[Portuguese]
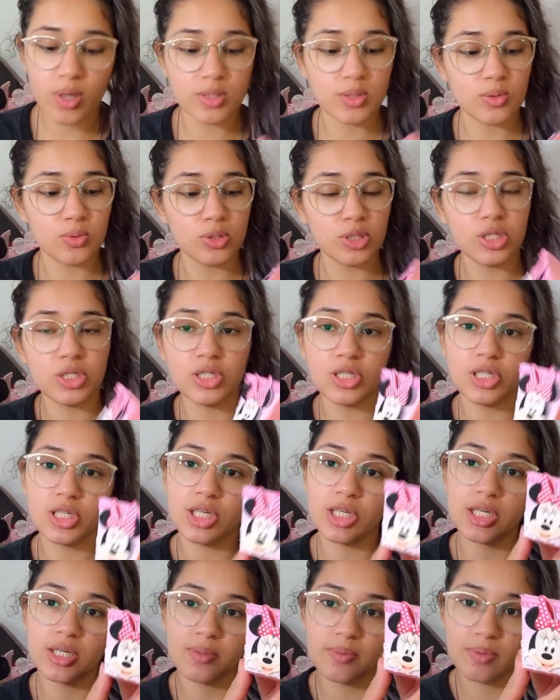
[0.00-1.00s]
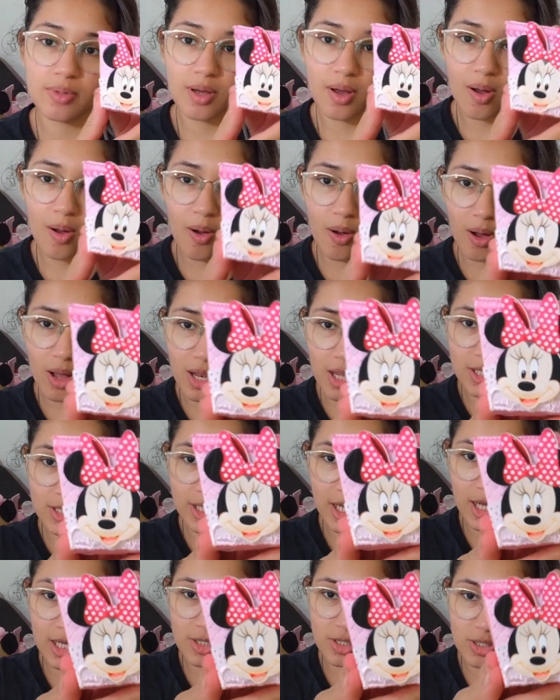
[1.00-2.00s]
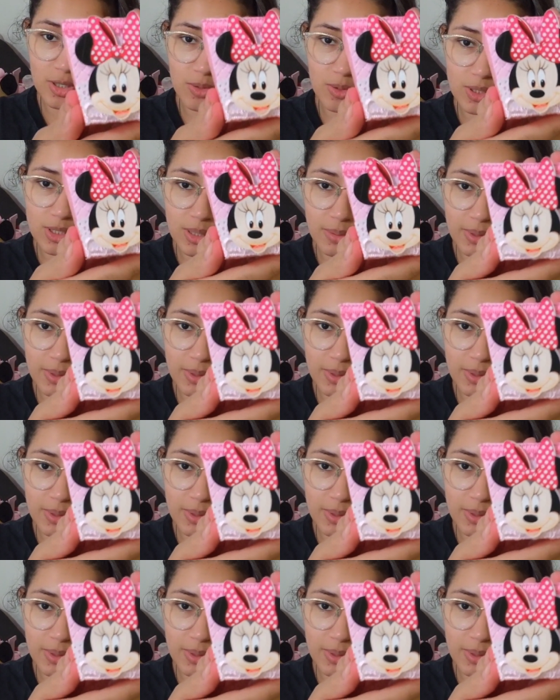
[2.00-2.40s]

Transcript: a sushi, Olha, gente, coisa